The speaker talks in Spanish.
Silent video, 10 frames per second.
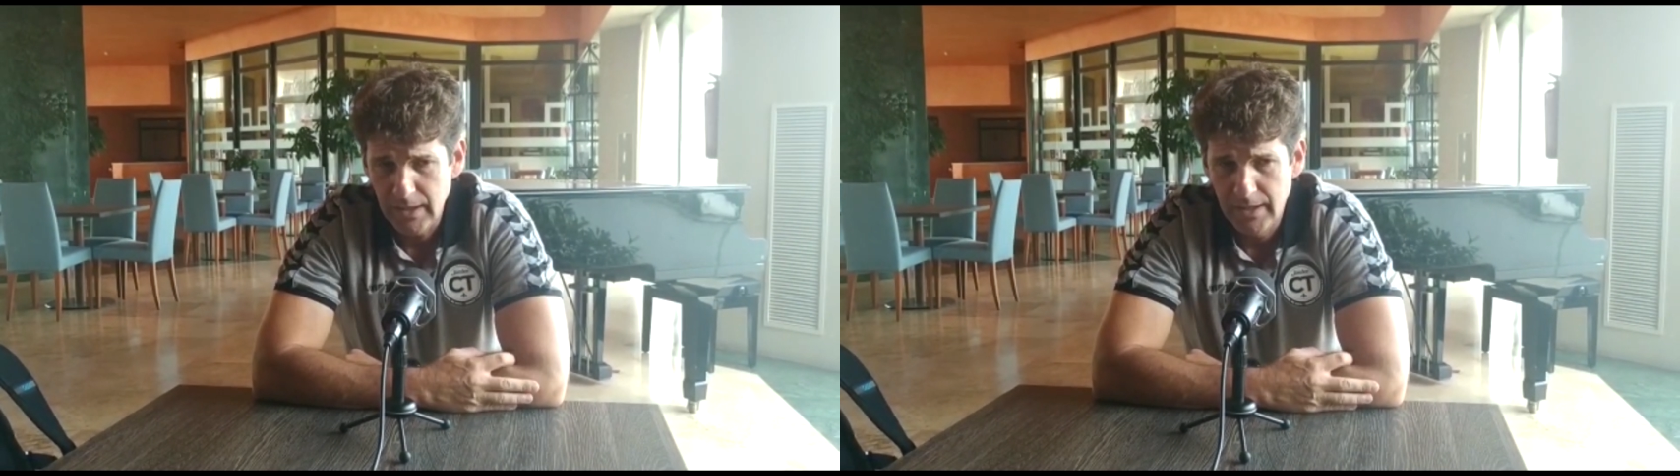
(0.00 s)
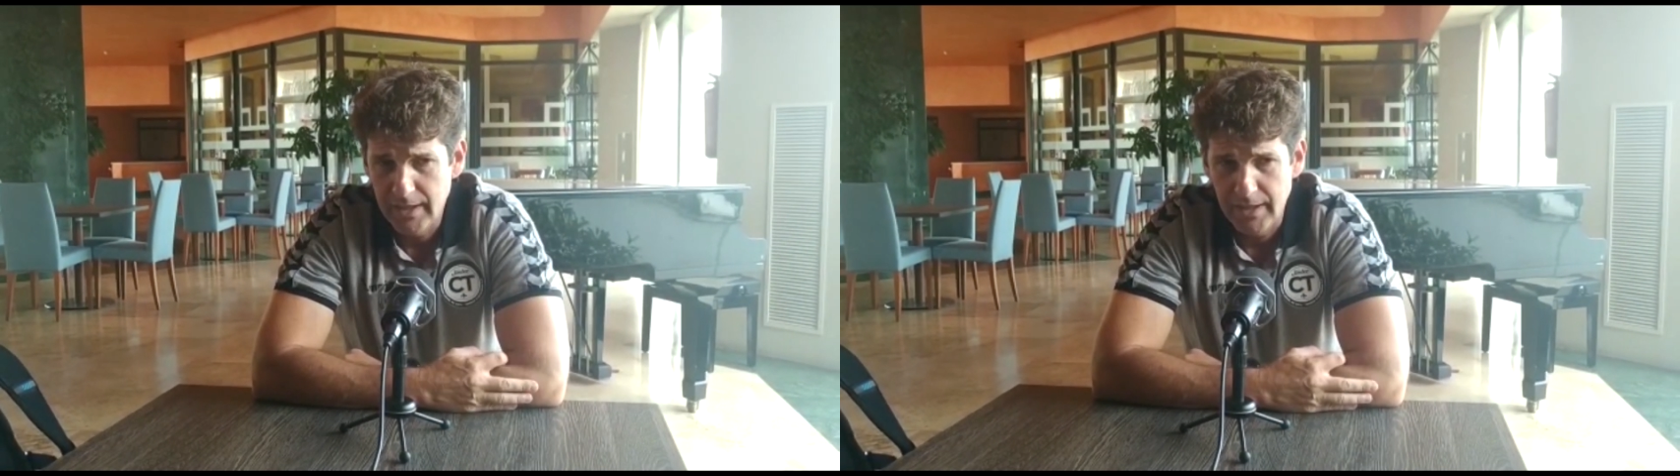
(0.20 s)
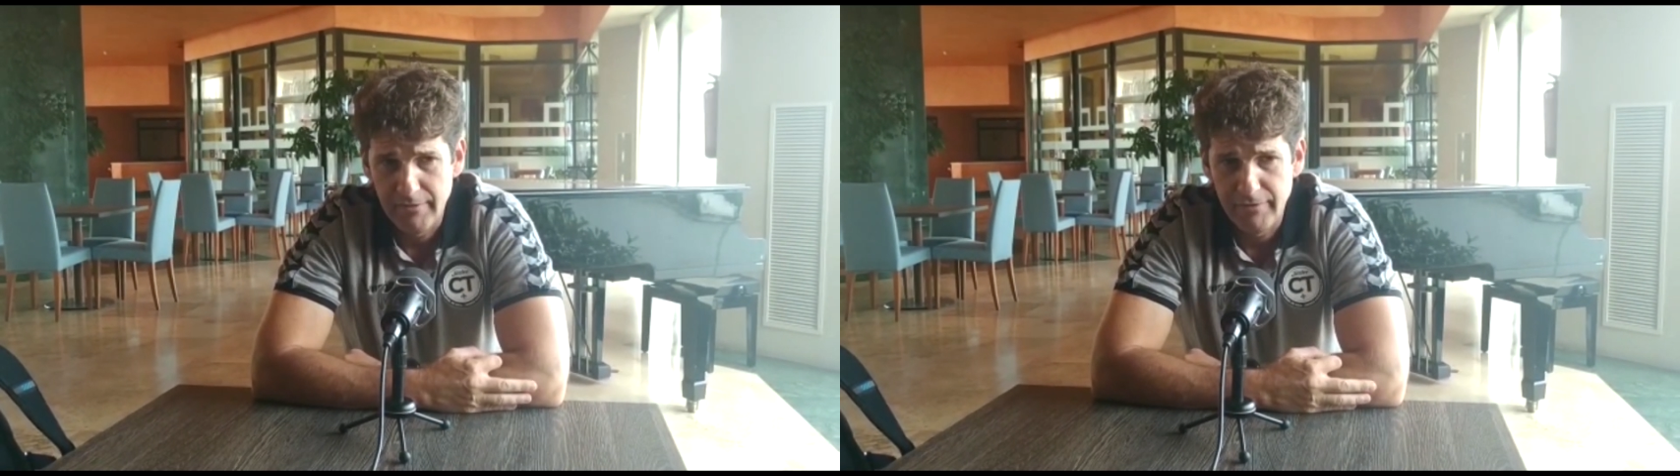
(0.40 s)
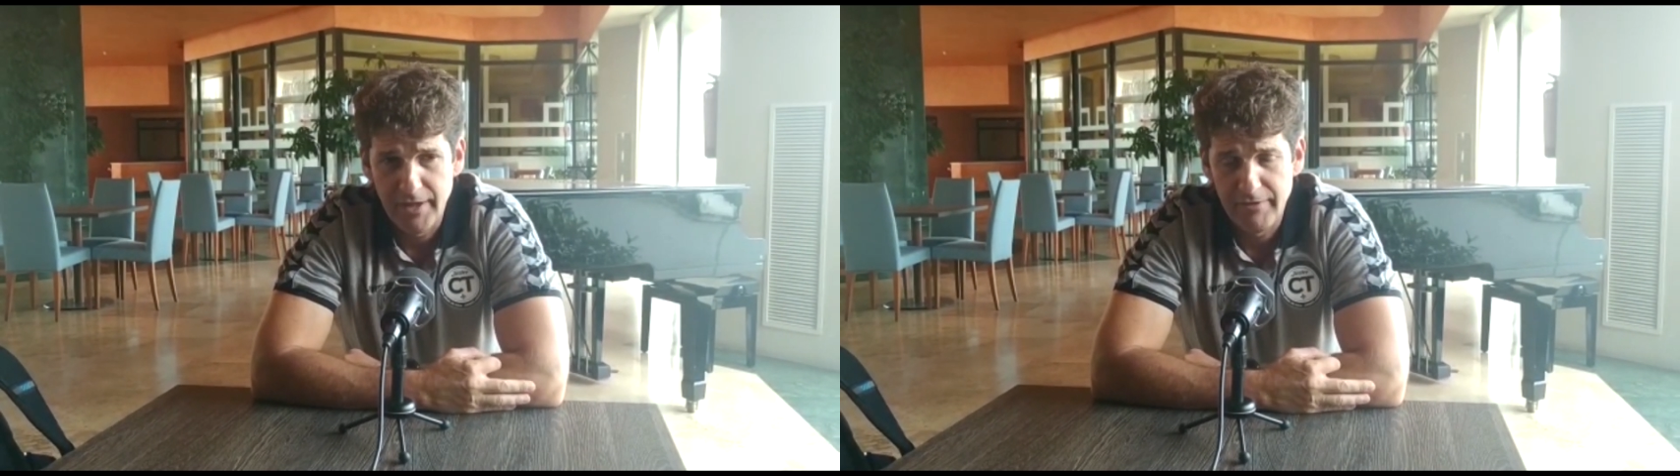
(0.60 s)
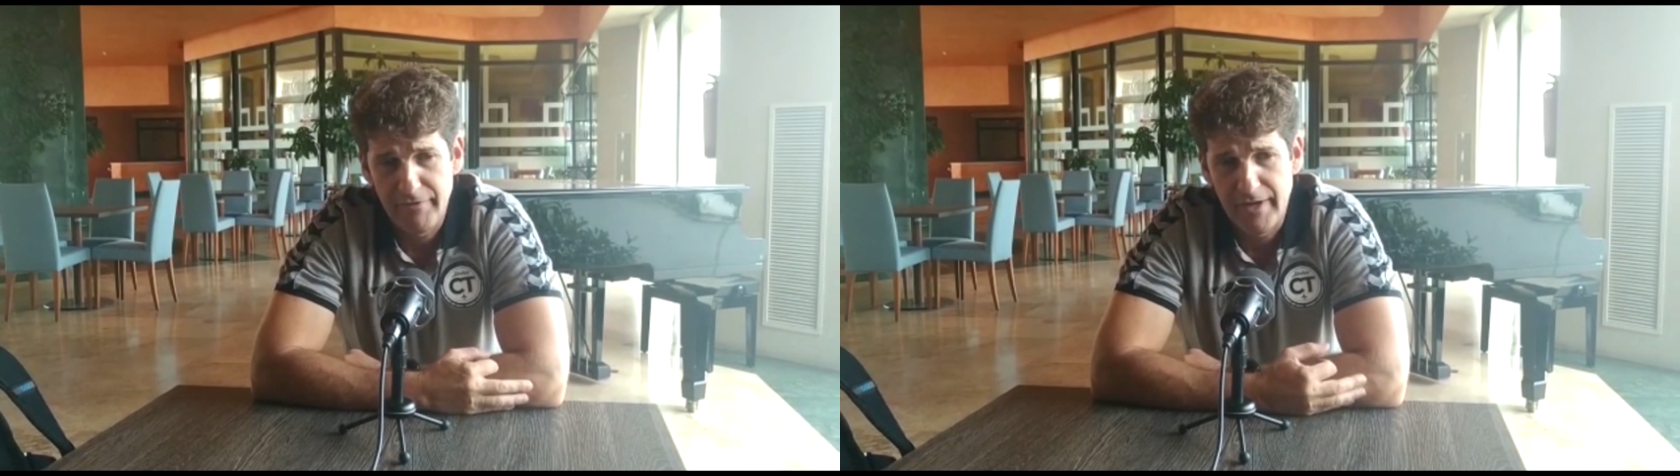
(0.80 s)
Eh,
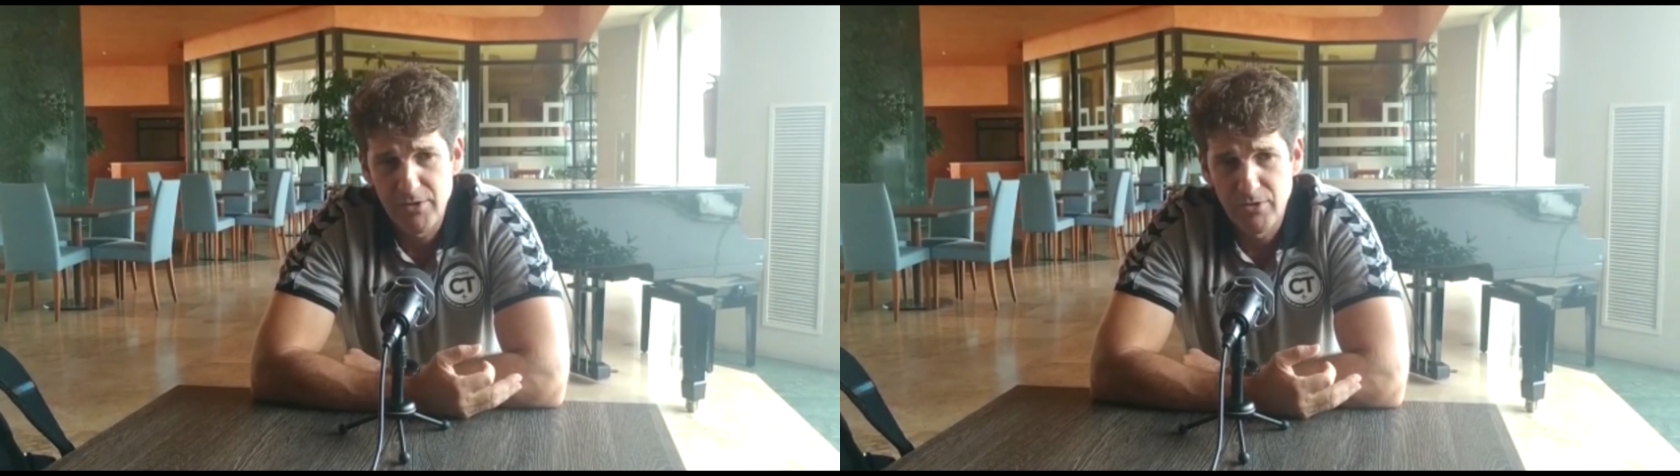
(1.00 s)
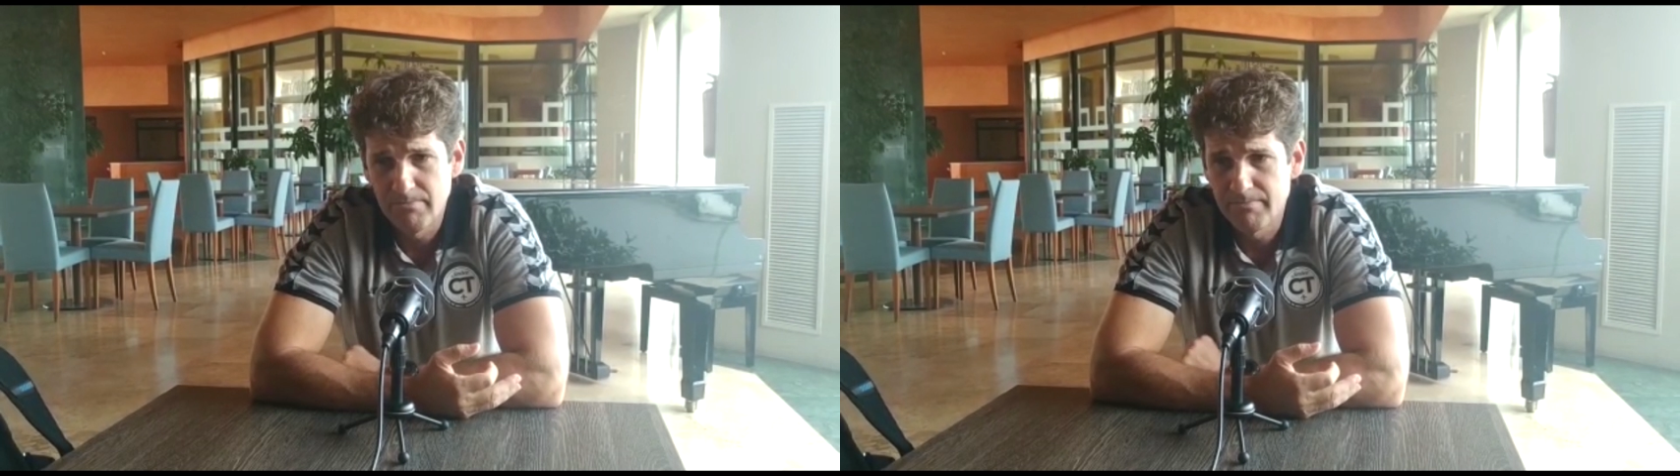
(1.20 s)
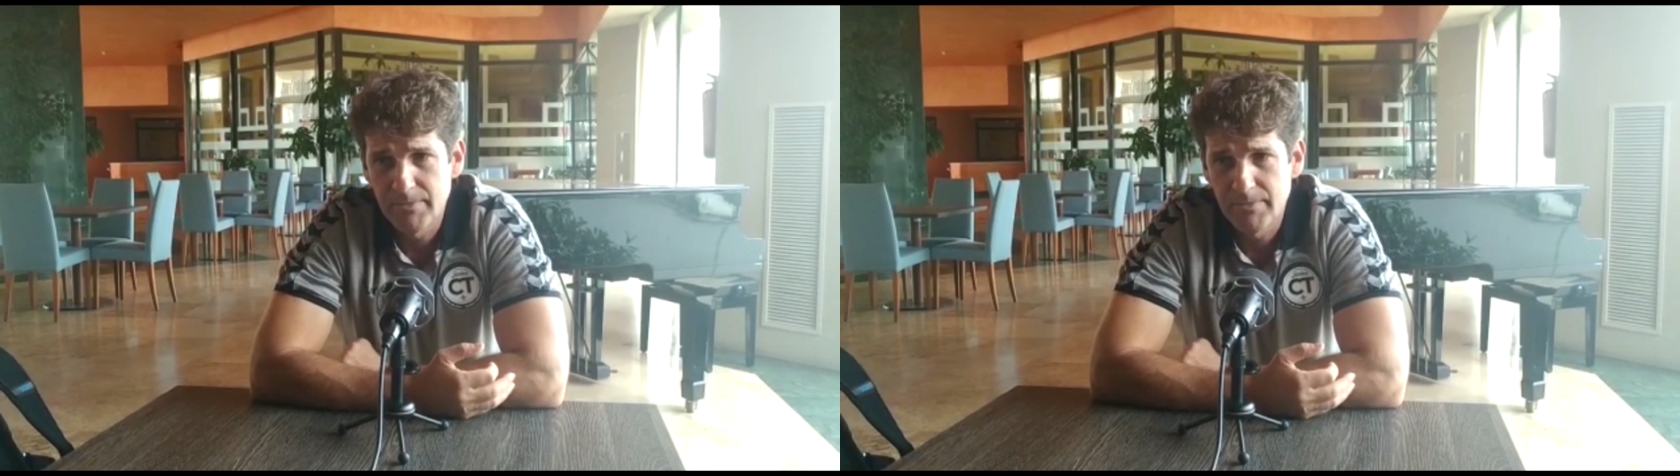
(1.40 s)
el, fallo